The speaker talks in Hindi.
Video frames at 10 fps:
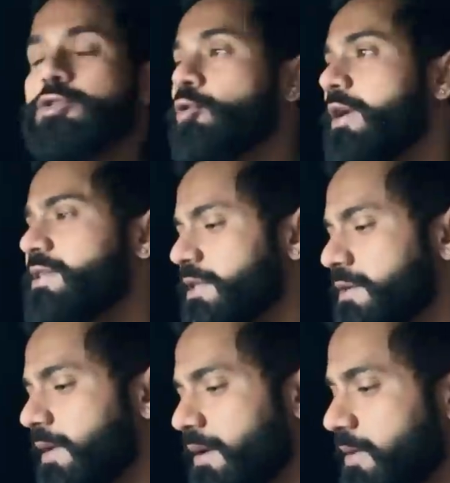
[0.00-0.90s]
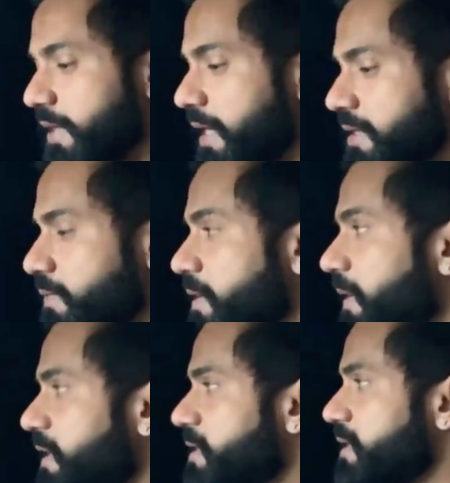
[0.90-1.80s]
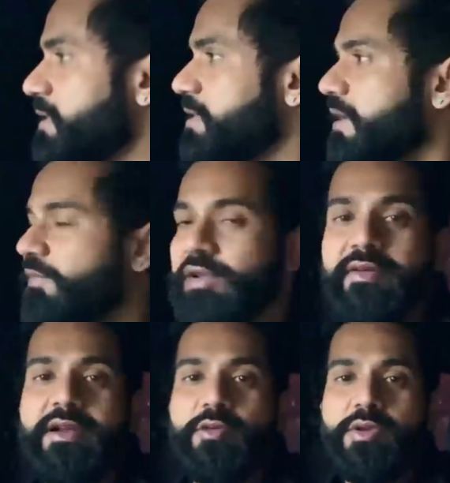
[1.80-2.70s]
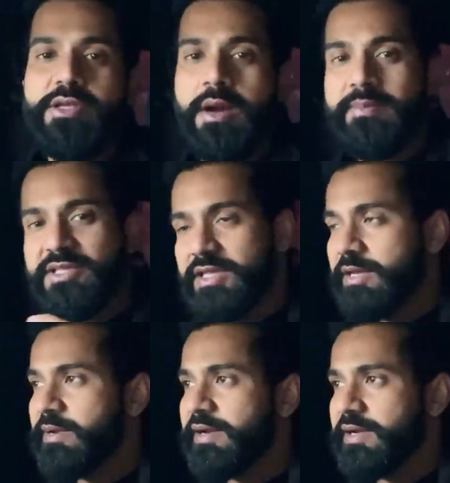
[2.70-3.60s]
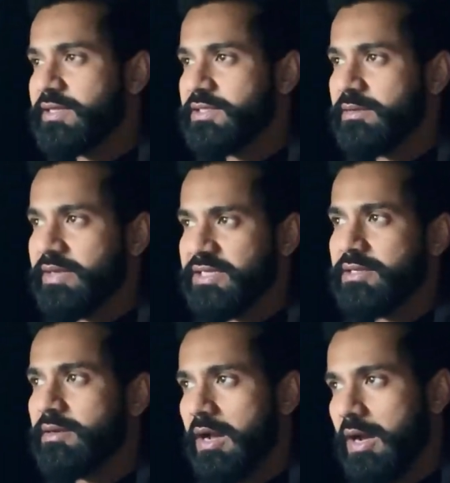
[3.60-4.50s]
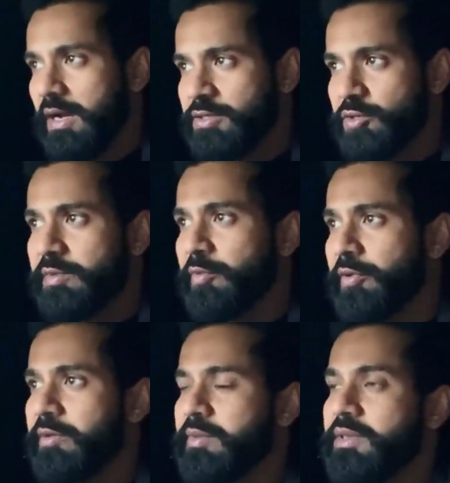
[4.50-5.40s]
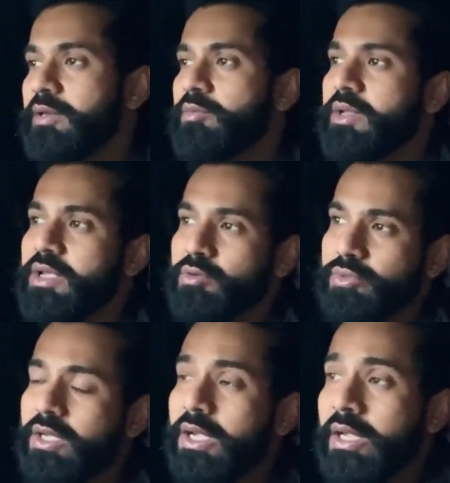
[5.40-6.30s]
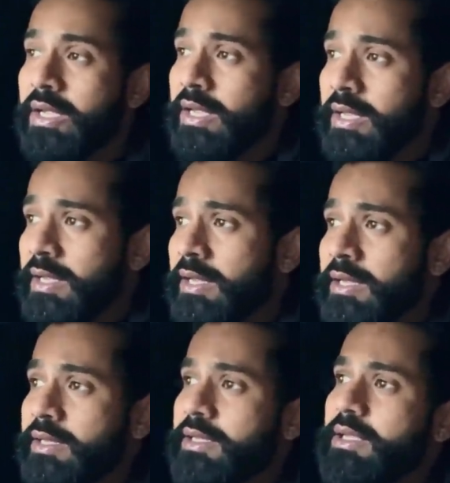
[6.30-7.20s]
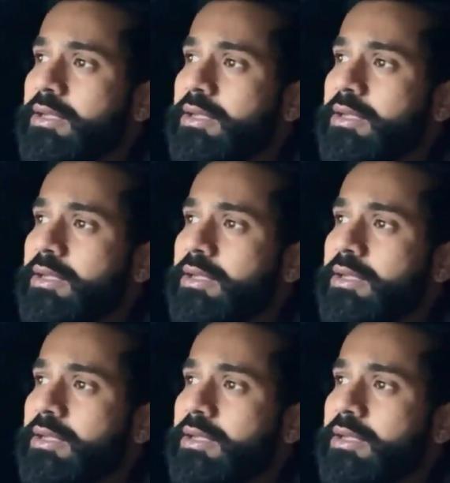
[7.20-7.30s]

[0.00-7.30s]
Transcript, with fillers: सो so जैसे मैंने बताया सबसे पहली चीज़ इसका फ्लेवर क्योंकि हम जितने भी इंटरनेशनल नेशनल आइसोलेट प्रोटीन पीते हैं उनमें क्या होता है कि